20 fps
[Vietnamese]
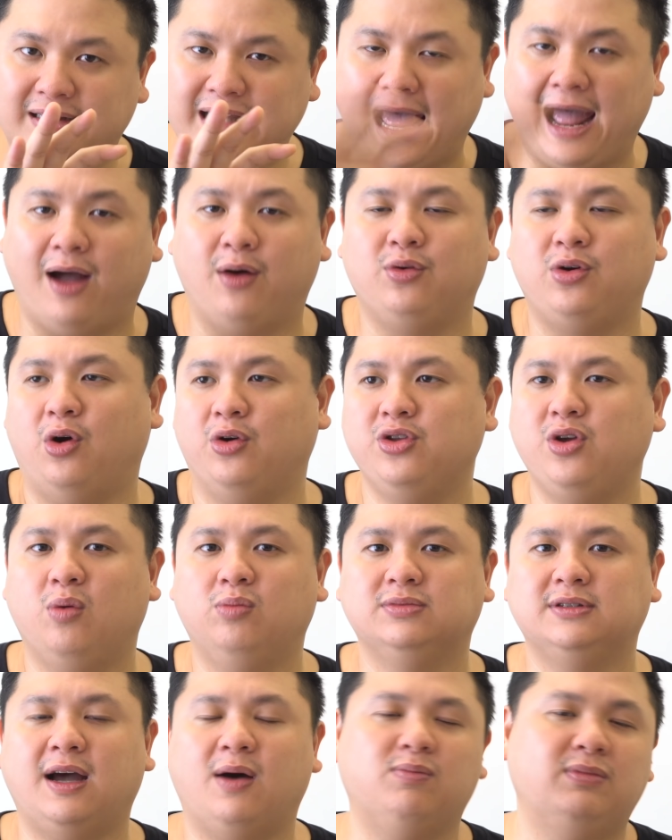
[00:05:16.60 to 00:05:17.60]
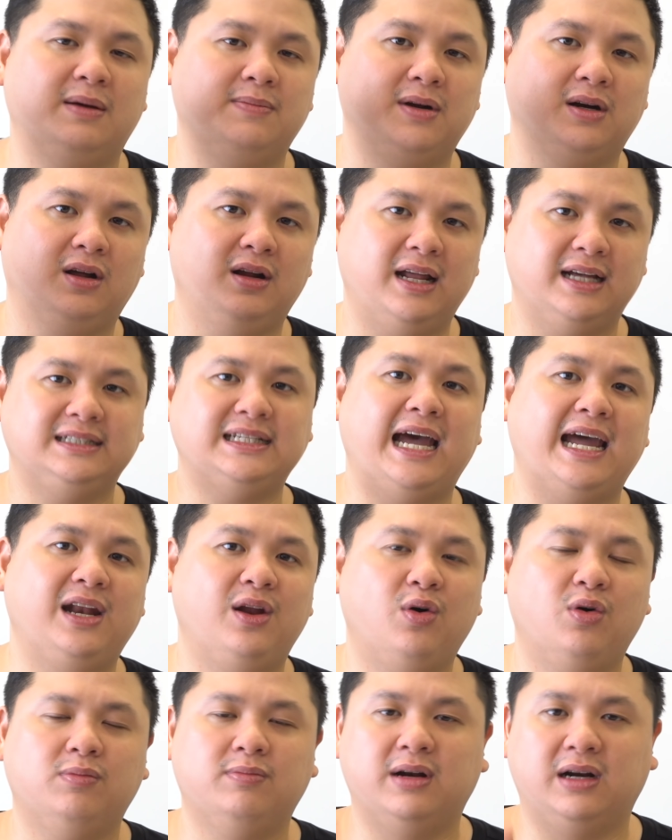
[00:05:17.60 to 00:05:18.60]
tạo nội dung xong là mình có thể xài
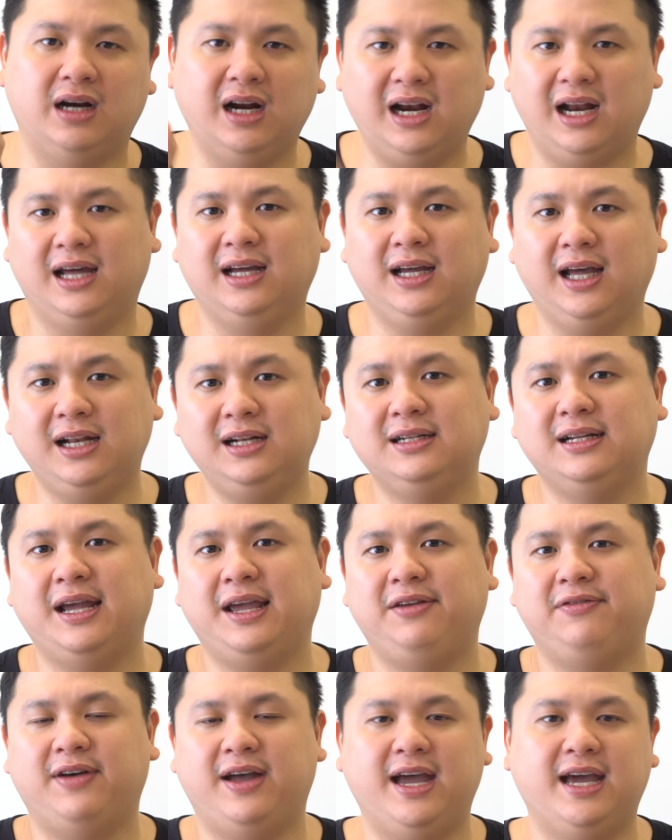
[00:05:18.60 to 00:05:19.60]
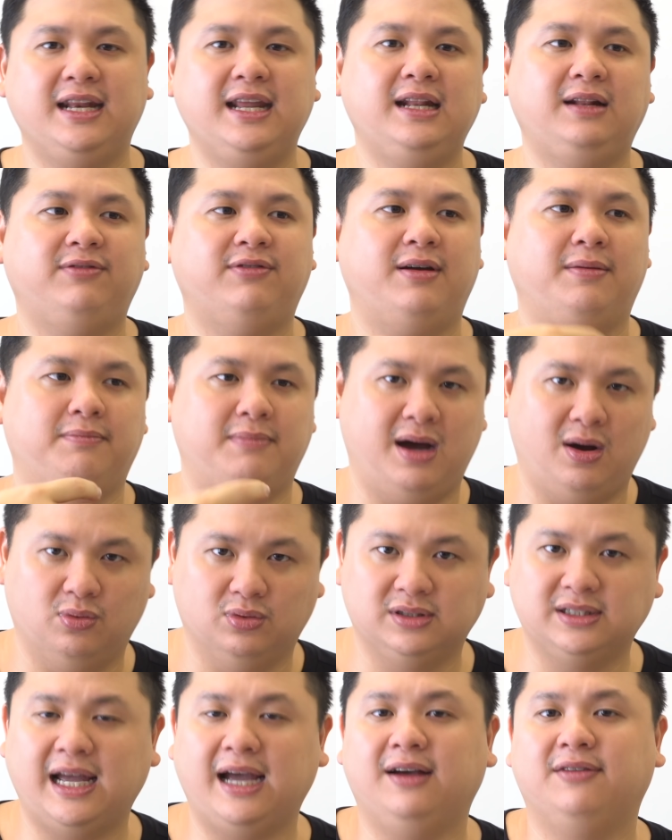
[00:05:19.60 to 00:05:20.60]
luôn mình rất là ít khi phải edit về màu
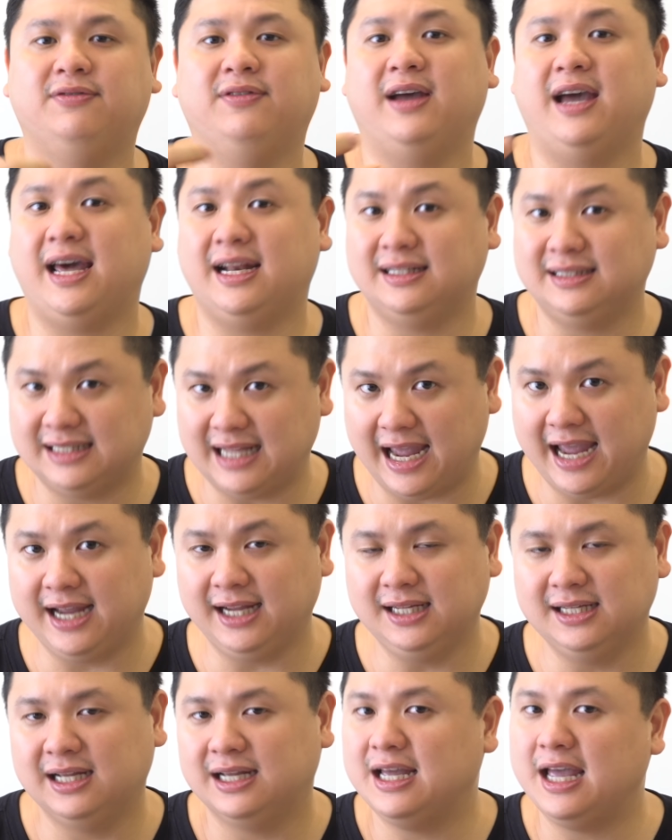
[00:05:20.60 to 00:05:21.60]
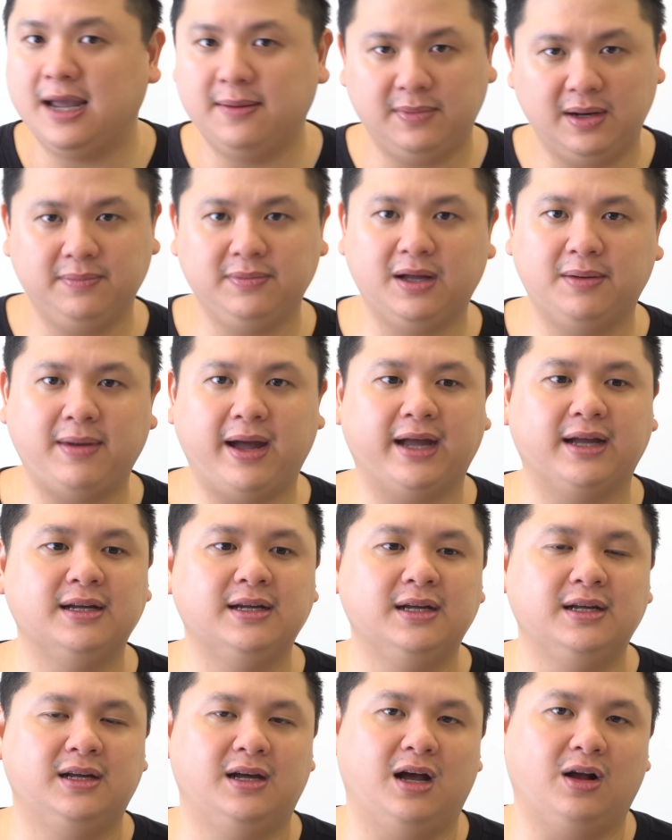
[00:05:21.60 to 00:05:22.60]
sắc về ánh sáng hiếm lắm các bạn
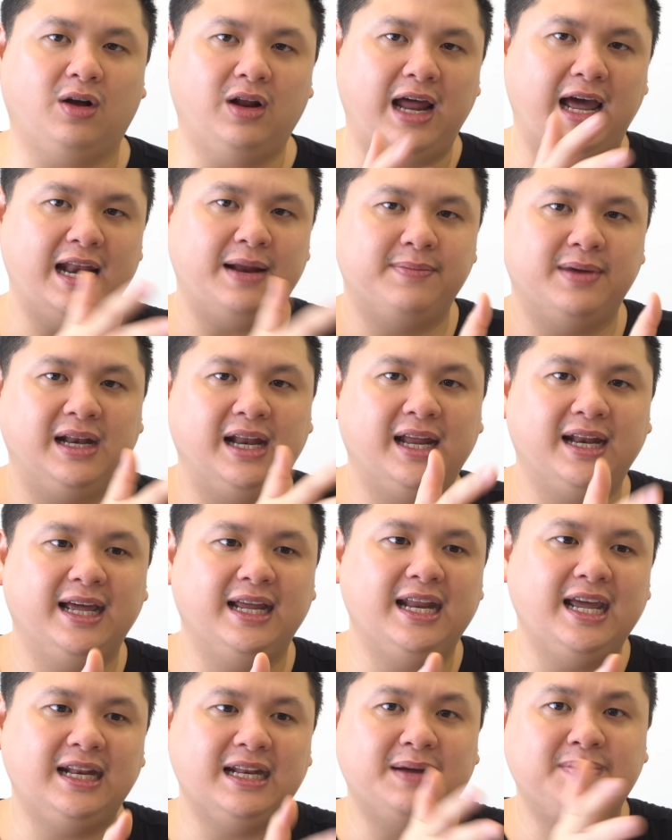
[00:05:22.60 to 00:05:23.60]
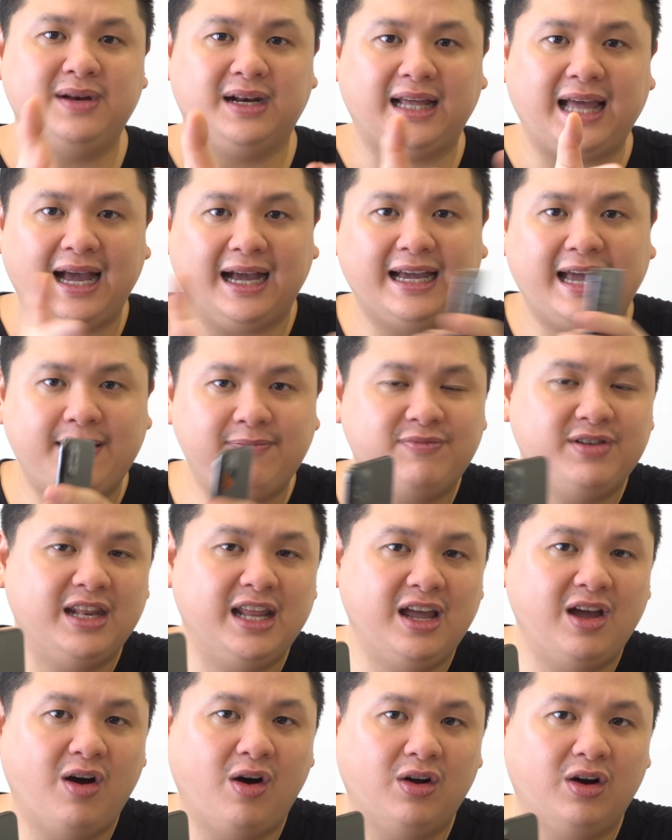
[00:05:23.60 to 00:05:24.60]
à, có thể là mình lên edit để mình cắt ghép
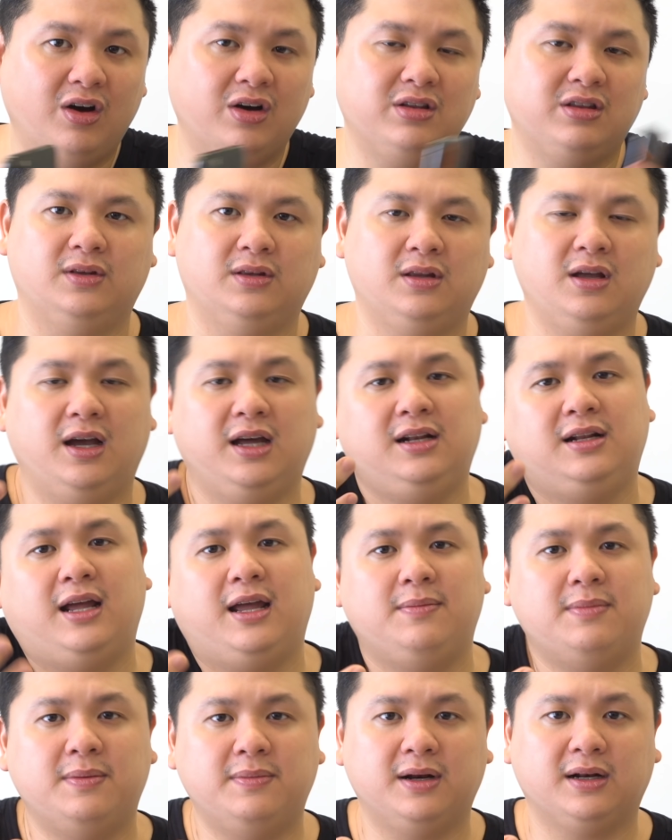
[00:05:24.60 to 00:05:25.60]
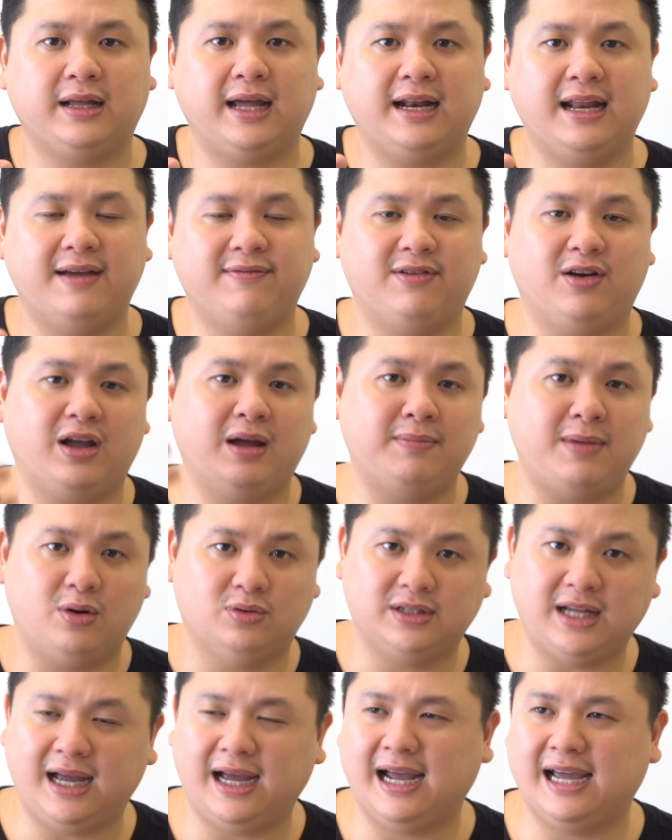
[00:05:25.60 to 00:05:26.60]
video thôi nhưng ít khi mà mình can thiệp vào cái màu
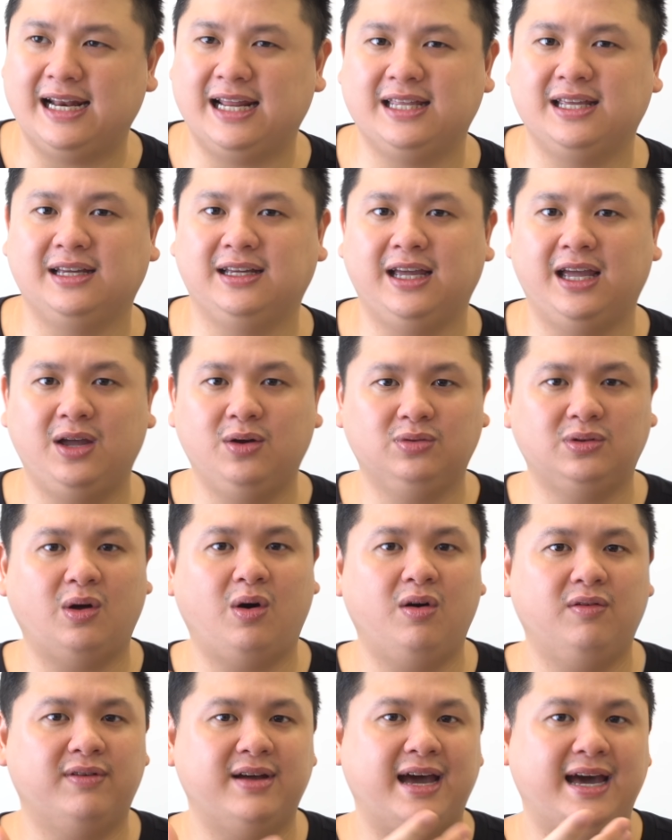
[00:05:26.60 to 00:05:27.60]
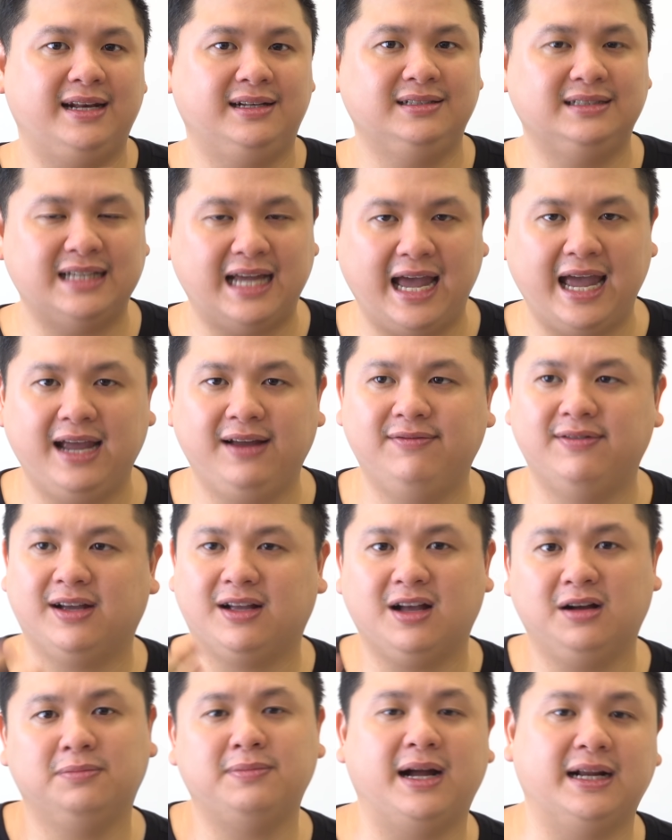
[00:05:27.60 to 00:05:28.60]
sắc hay là những cái yếu tố về ánh sáng về
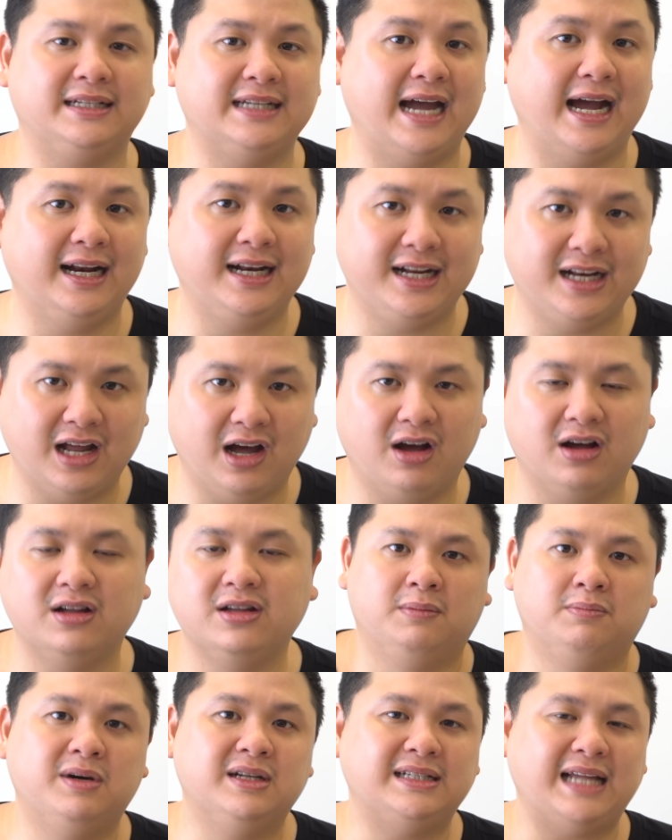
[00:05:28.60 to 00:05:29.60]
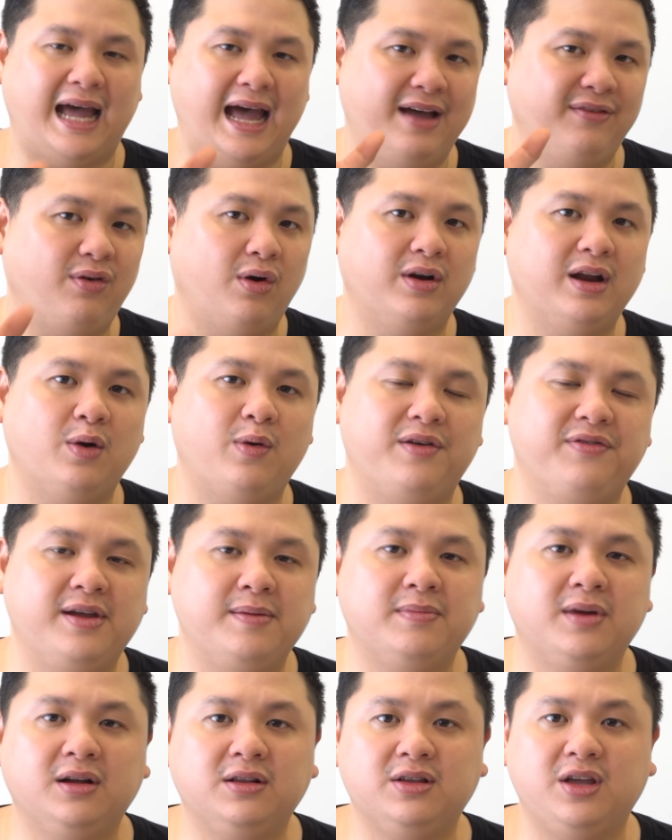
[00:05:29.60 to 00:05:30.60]
cân bằng trắng này nọ mình xài iphone để quay
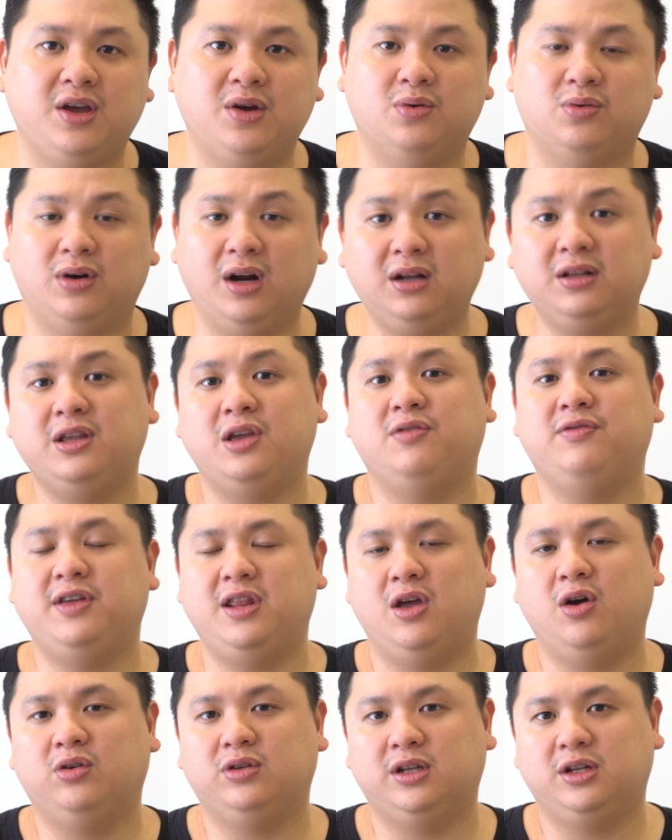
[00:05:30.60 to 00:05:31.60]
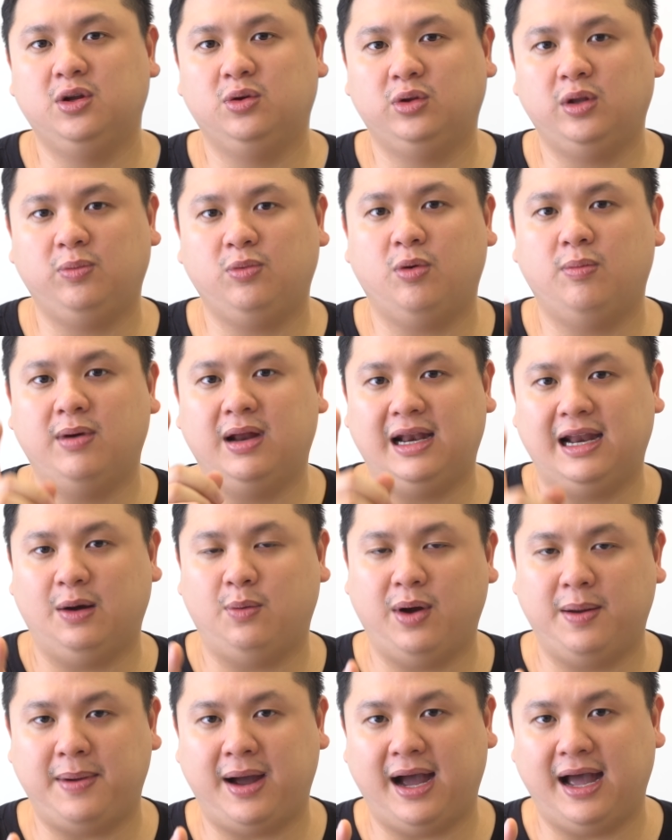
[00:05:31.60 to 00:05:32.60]
phim rất nhiều rất nhiều video trên youtube của mình là
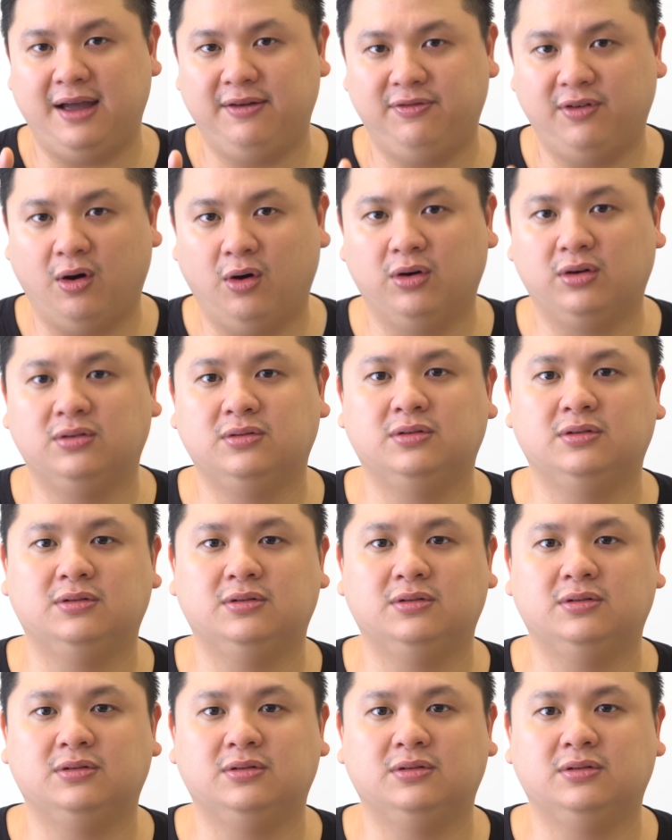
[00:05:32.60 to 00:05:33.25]
quay bằng iphone